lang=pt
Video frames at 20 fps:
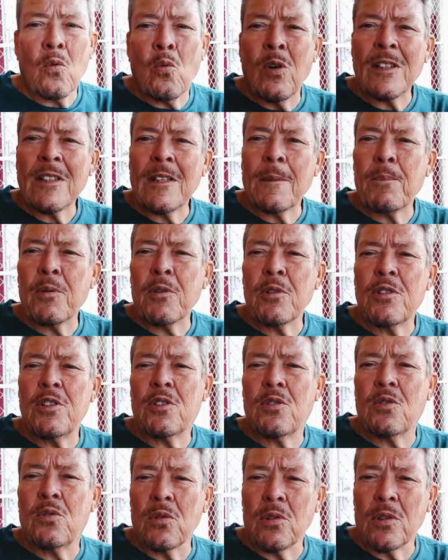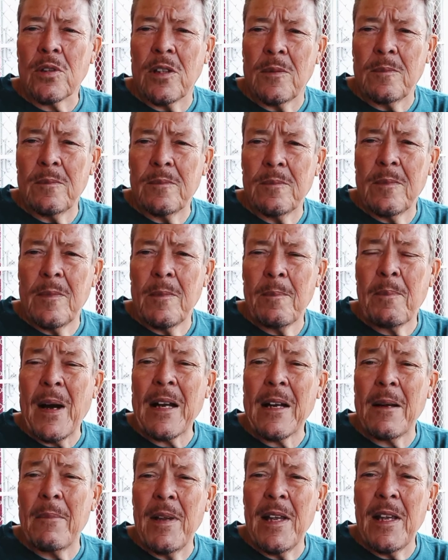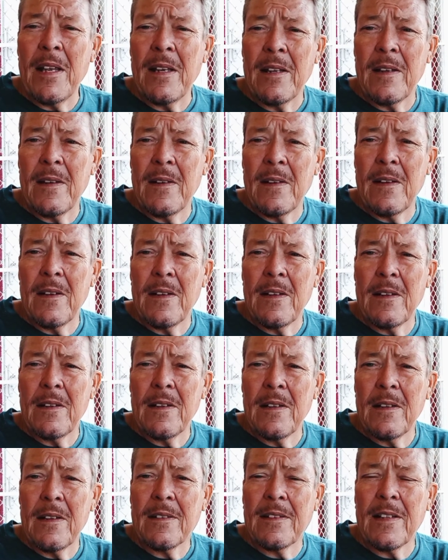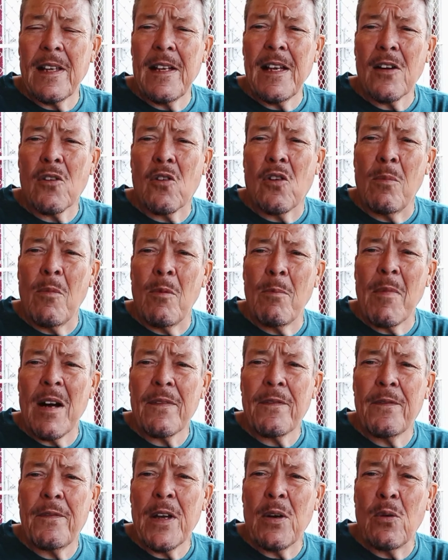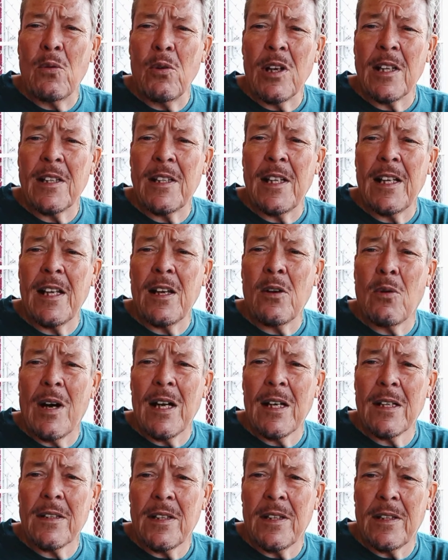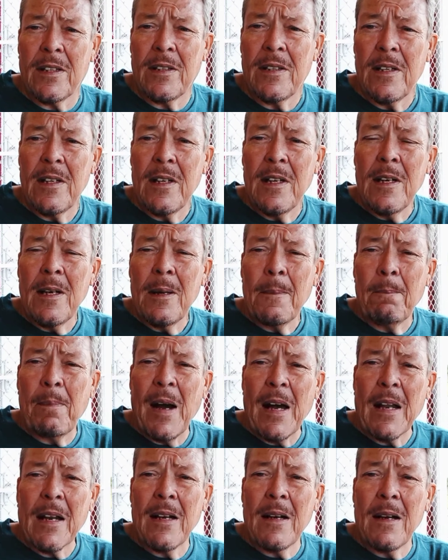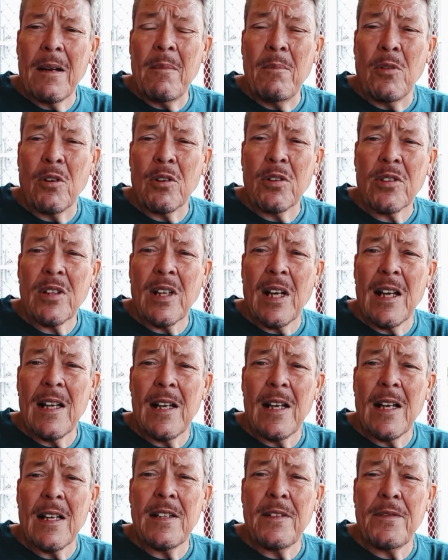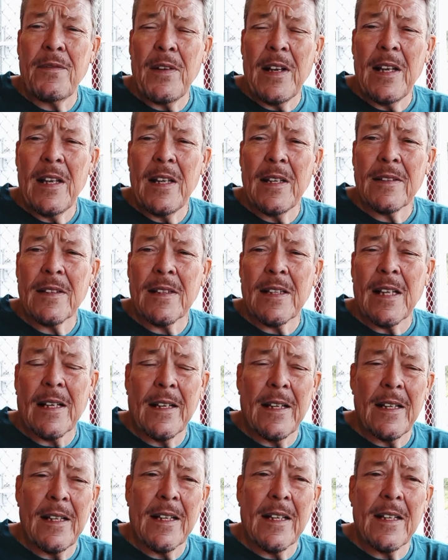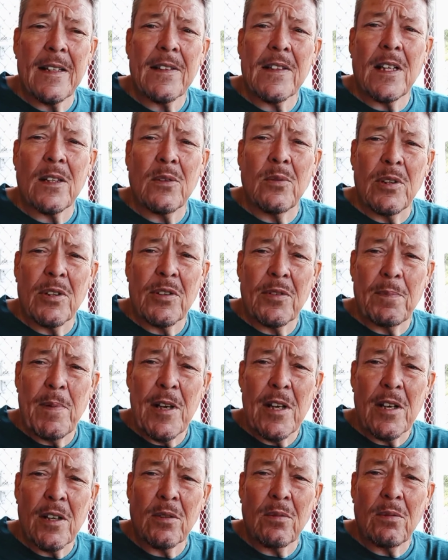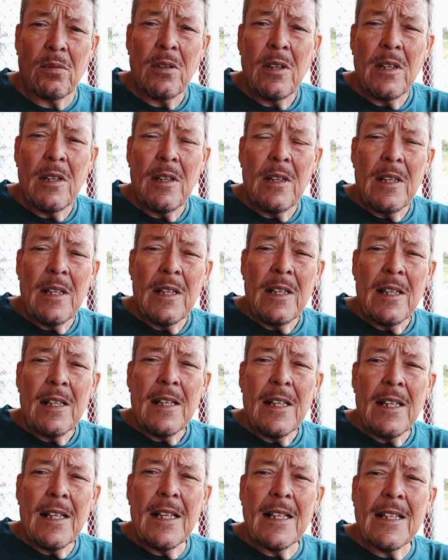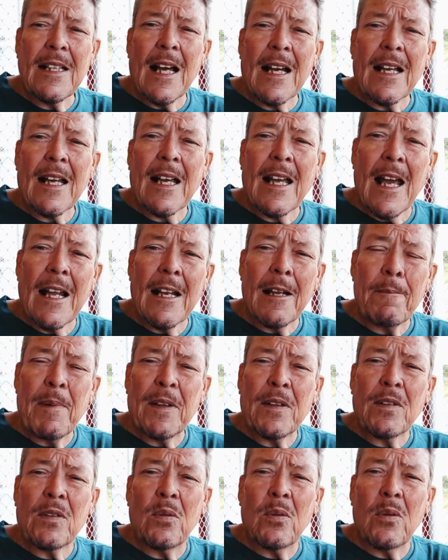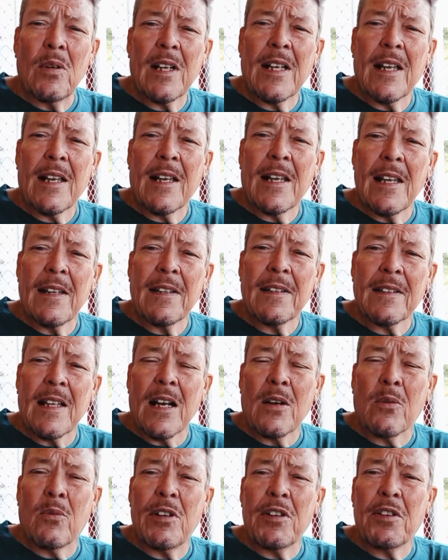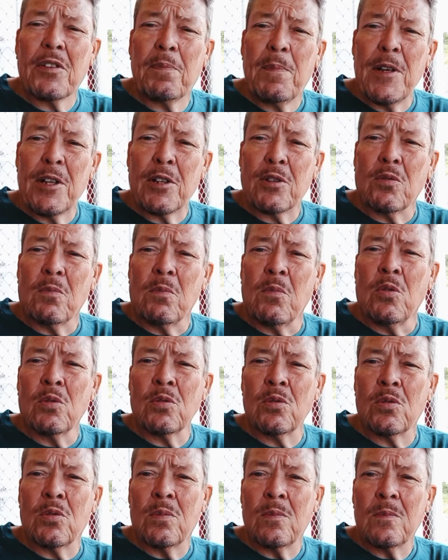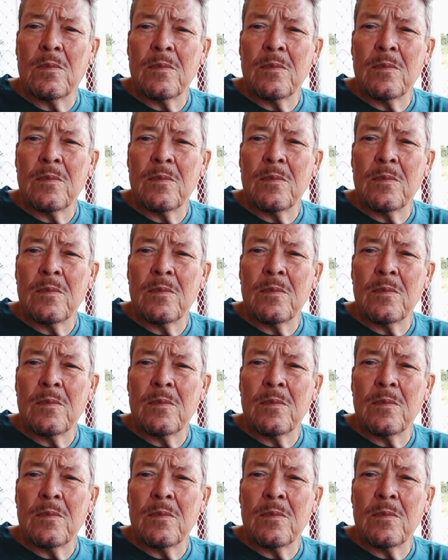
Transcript: Quanto à prostituta, para mim, seria como uma figura de linguagem para mostrar a diferença daquele que está no espírito e daquela pessoa que está com o espírito do mundo.